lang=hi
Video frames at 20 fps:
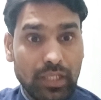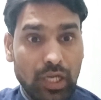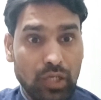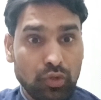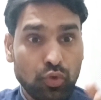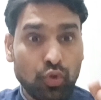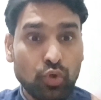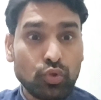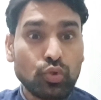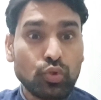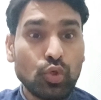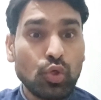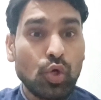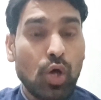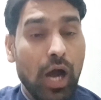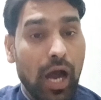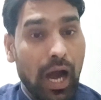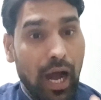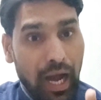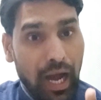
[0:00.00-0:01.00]
तो दोस्तों
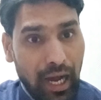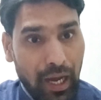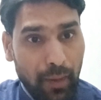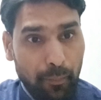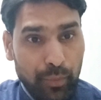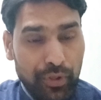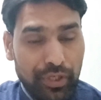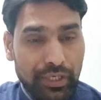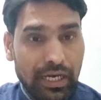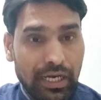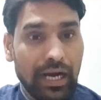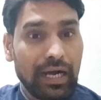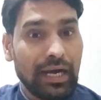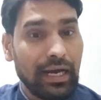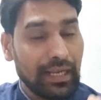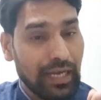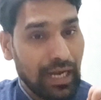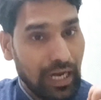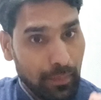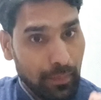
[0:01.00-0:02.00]
आप भी
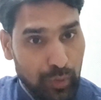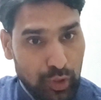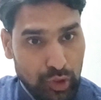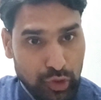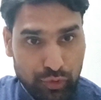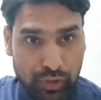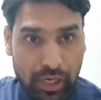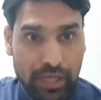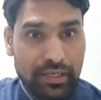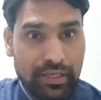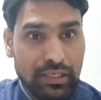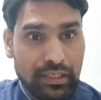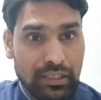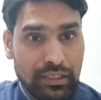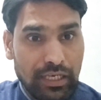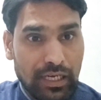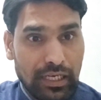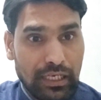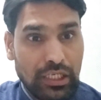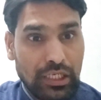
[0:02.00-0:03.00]
अगर आपने ज्वाइन नहीं
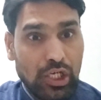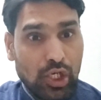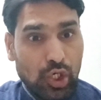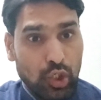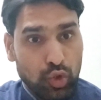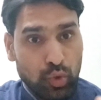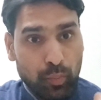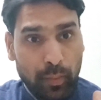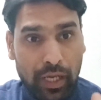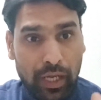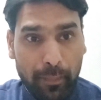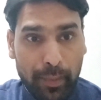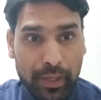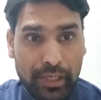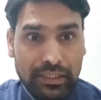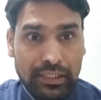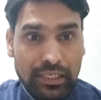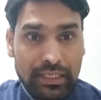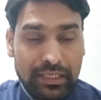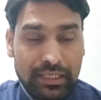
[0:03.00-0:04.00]
किया है तो मैं अपने
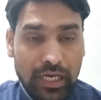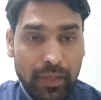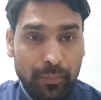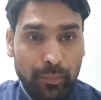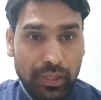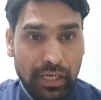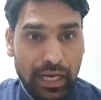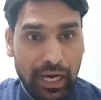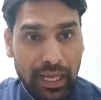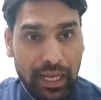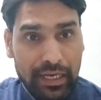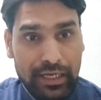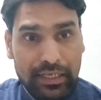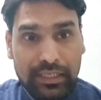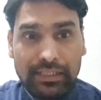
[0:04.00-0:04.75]
टेलीग्राम पे ऑलरेडी